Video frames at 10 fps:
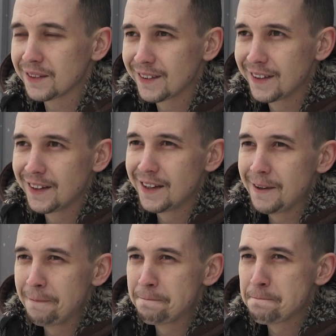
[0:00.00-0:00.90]
Месяц
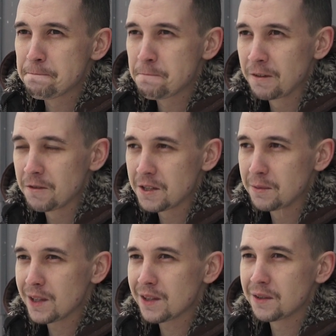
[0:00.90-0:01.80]
назад.
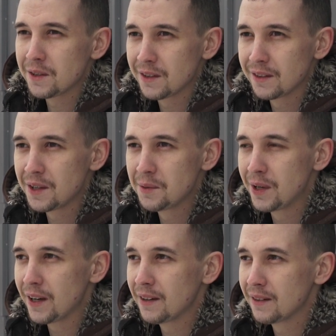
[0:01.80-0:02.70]
18
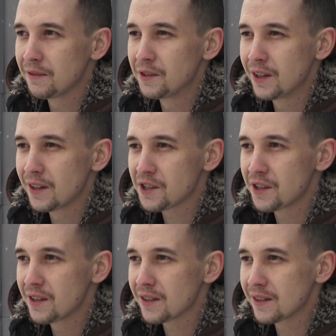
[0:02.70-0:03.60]
ноября, в день
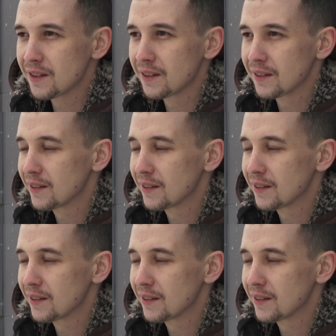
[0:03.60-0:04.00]
рождения сына.